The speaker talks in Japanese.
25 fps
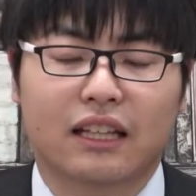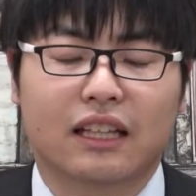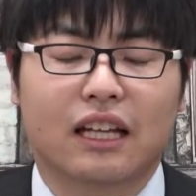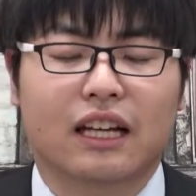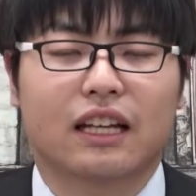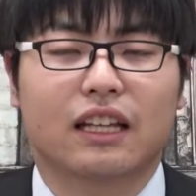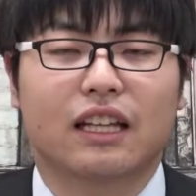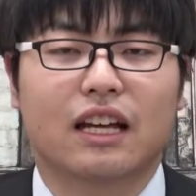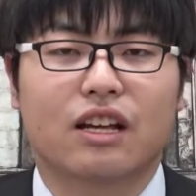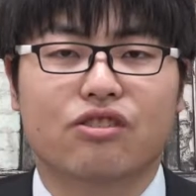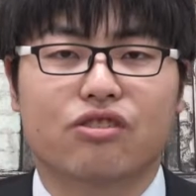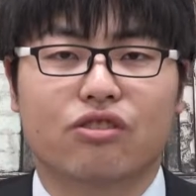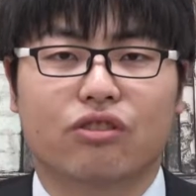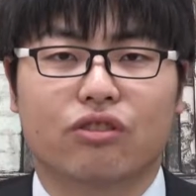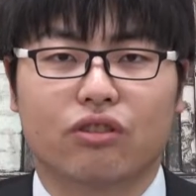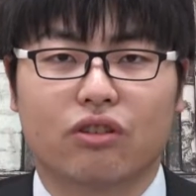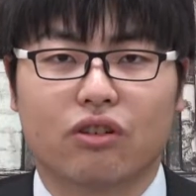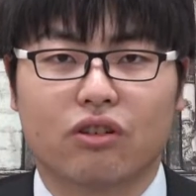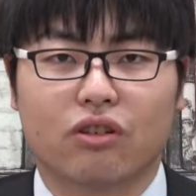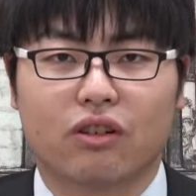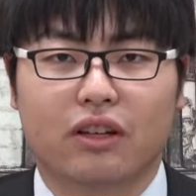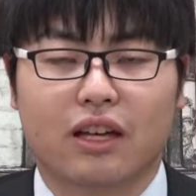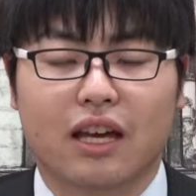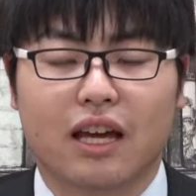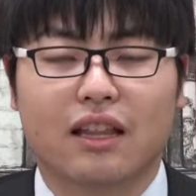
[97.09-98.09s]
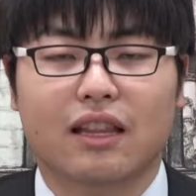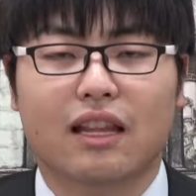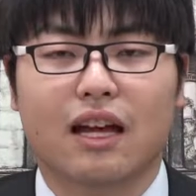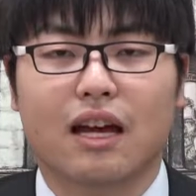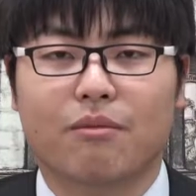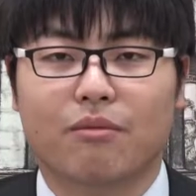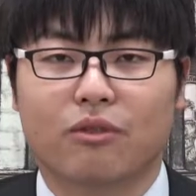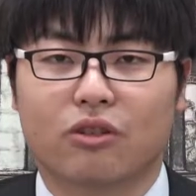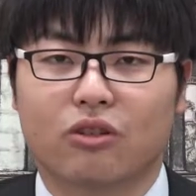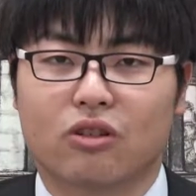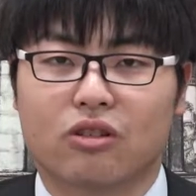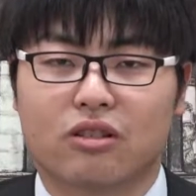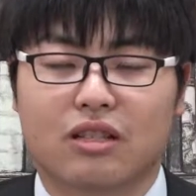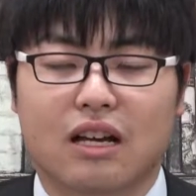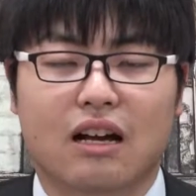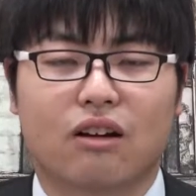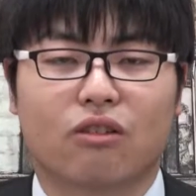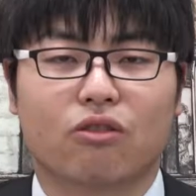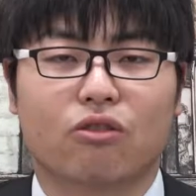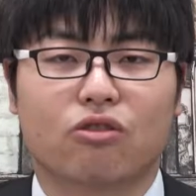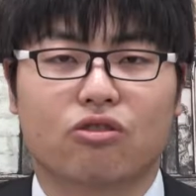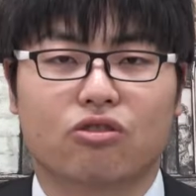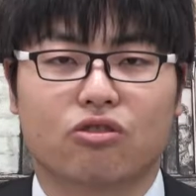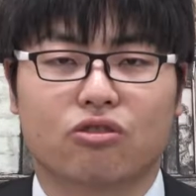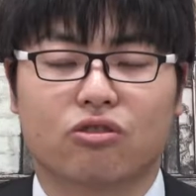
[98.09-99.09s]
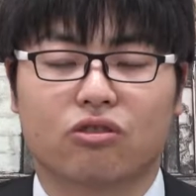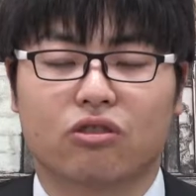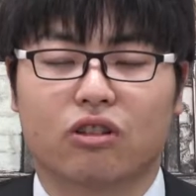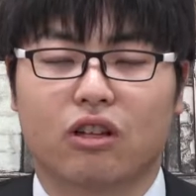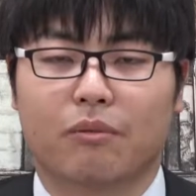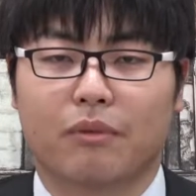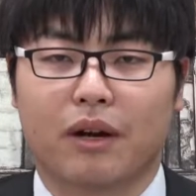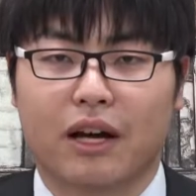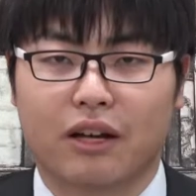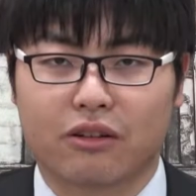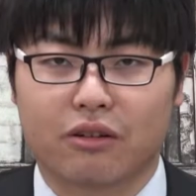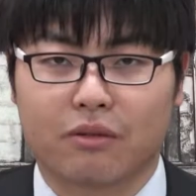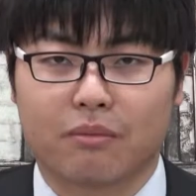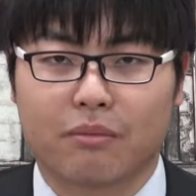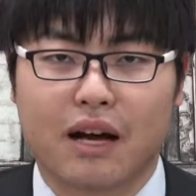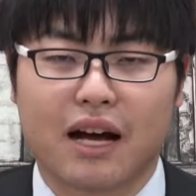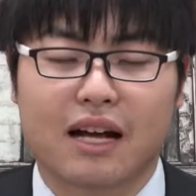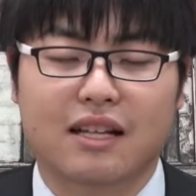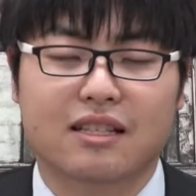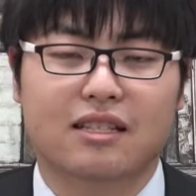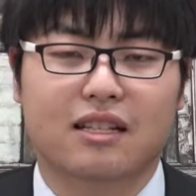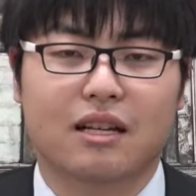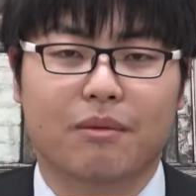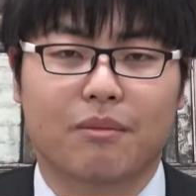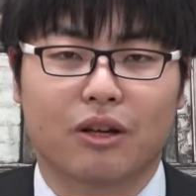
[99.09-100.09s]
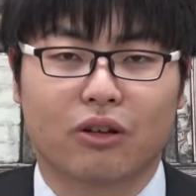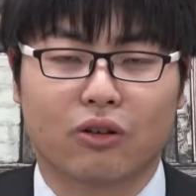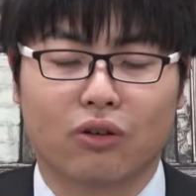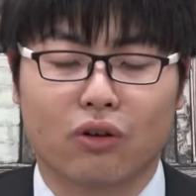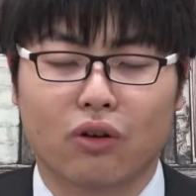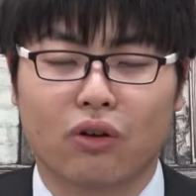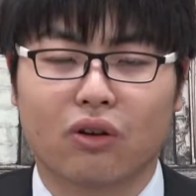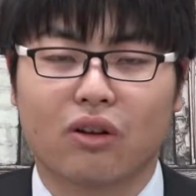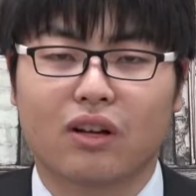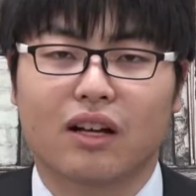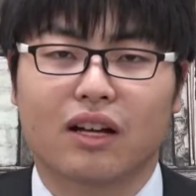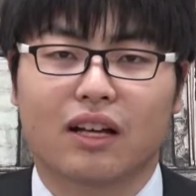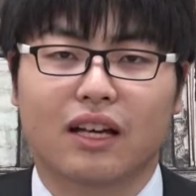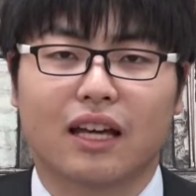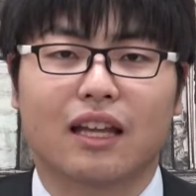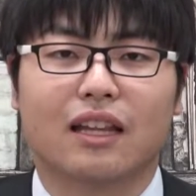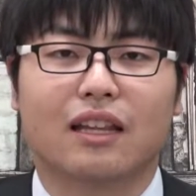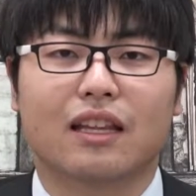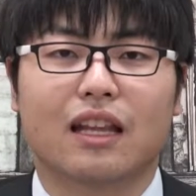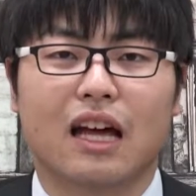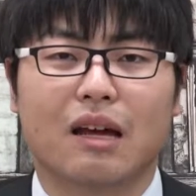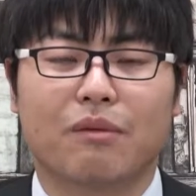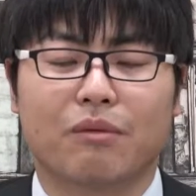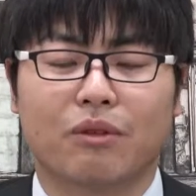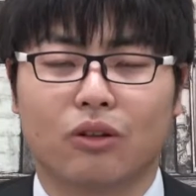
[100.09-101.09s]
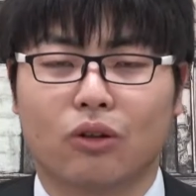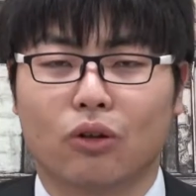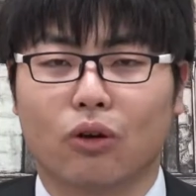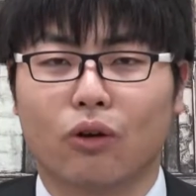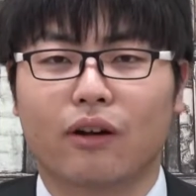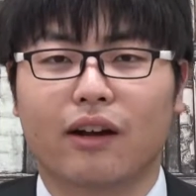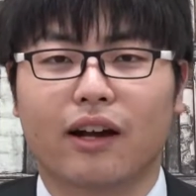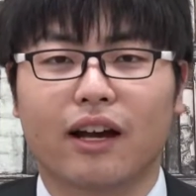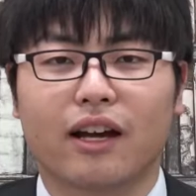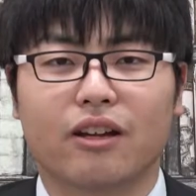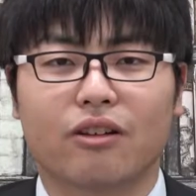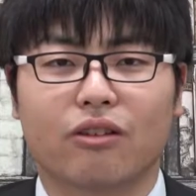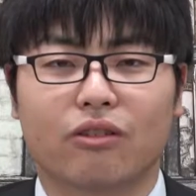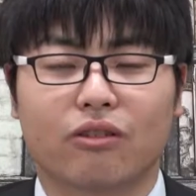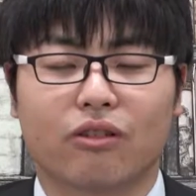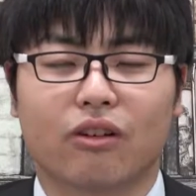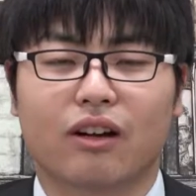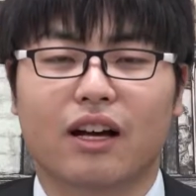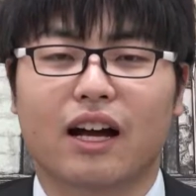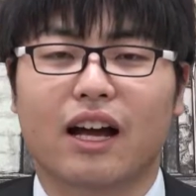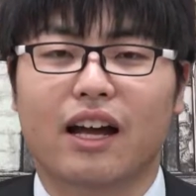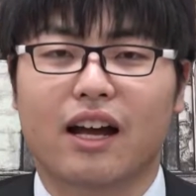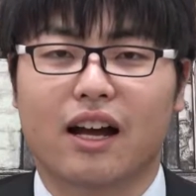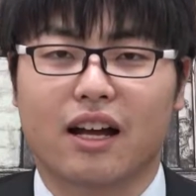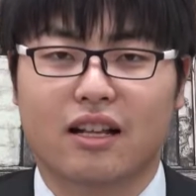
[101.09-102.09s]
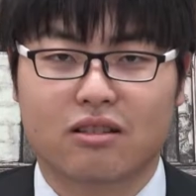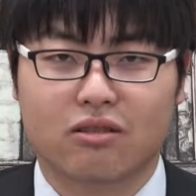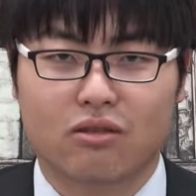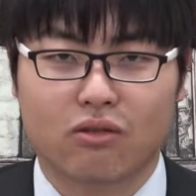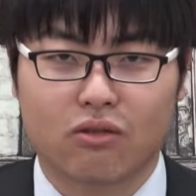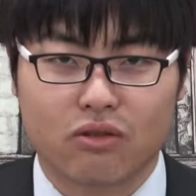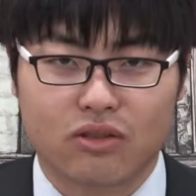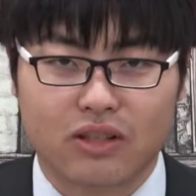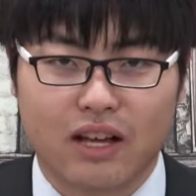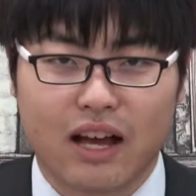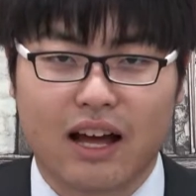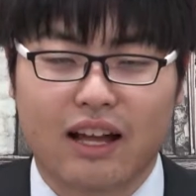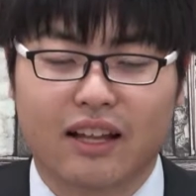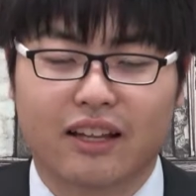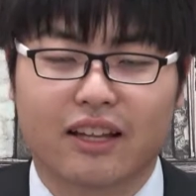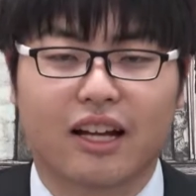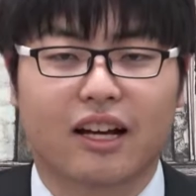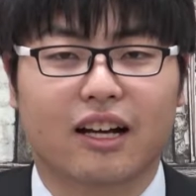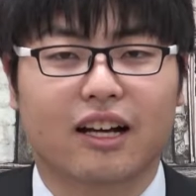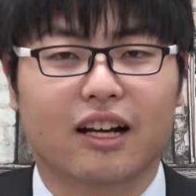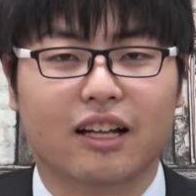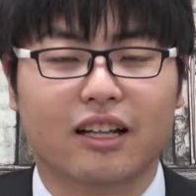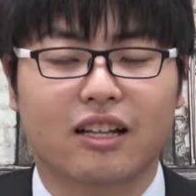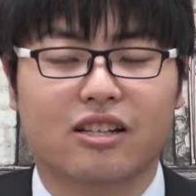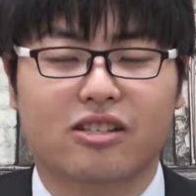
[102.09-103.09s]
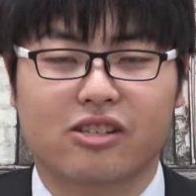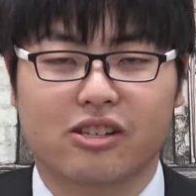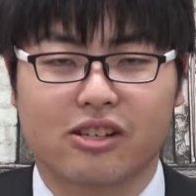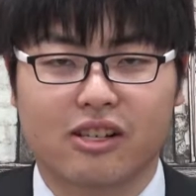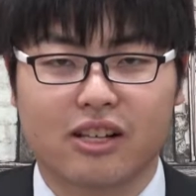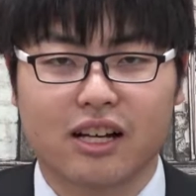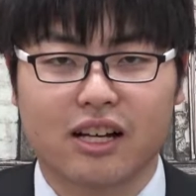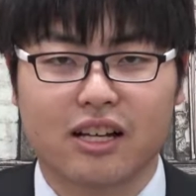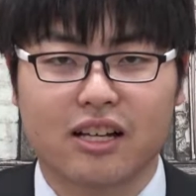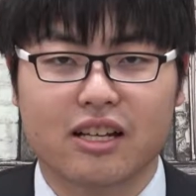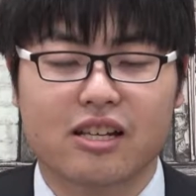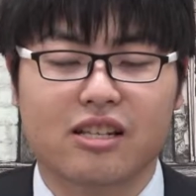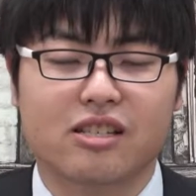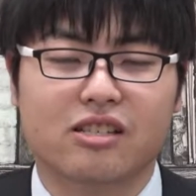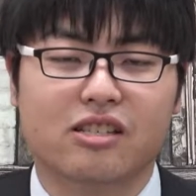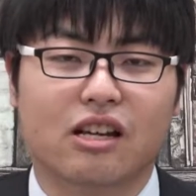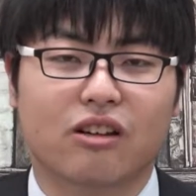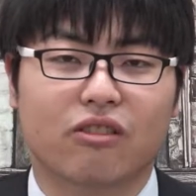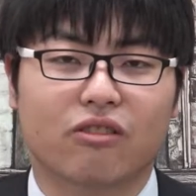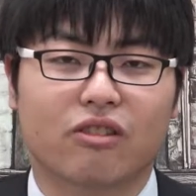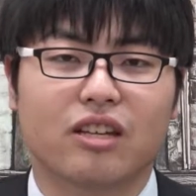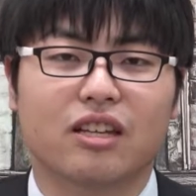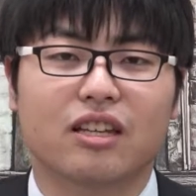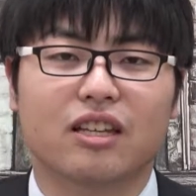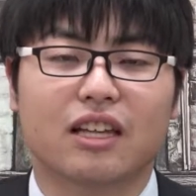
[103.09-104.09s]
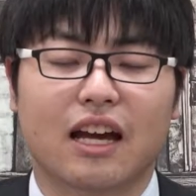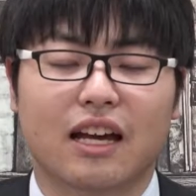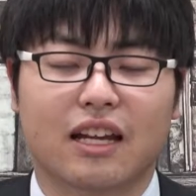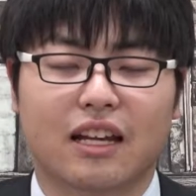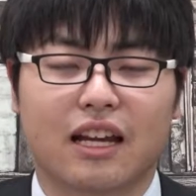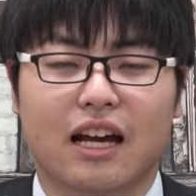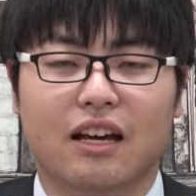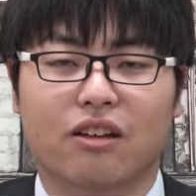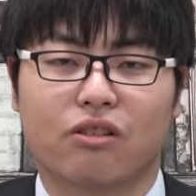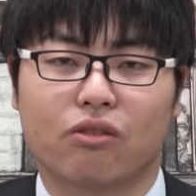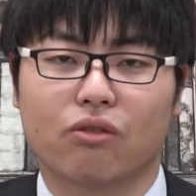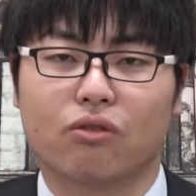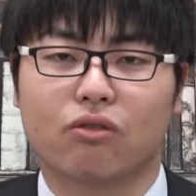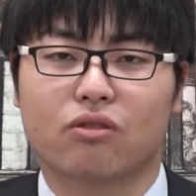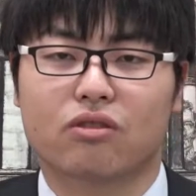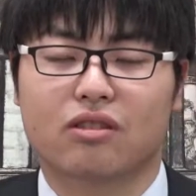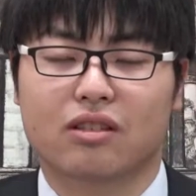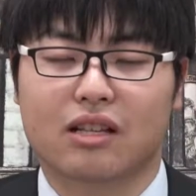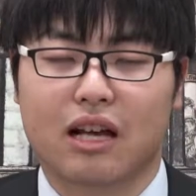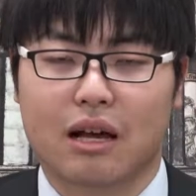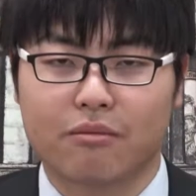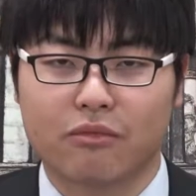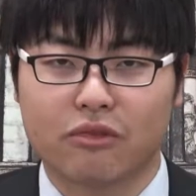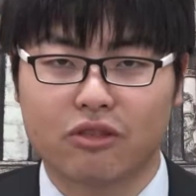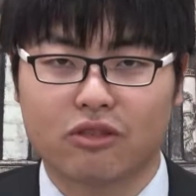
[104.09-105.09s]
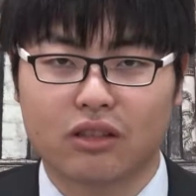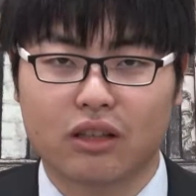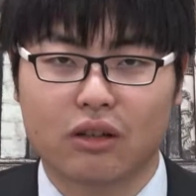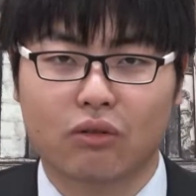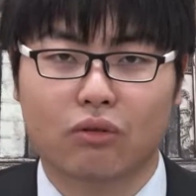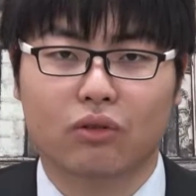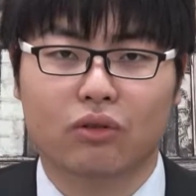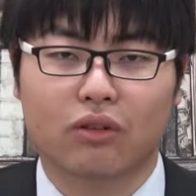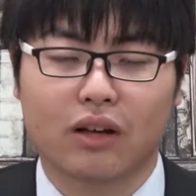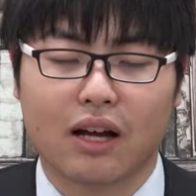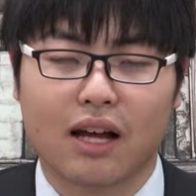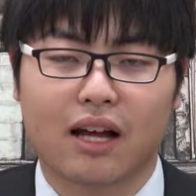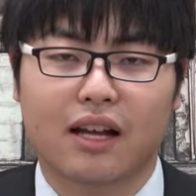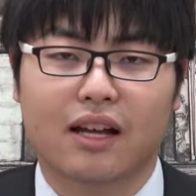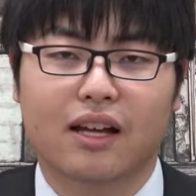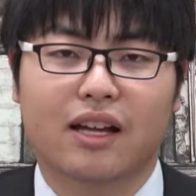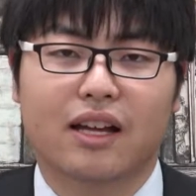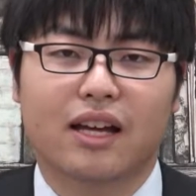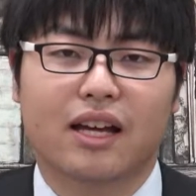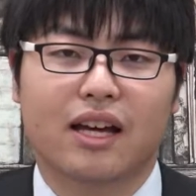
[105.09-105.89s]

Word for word: 武田塾の現代文の参考書ルートでもあるマーチレベルの現代文読解力の開発講座なんかでしっかり筆者の言いたい内容をつかむってことが、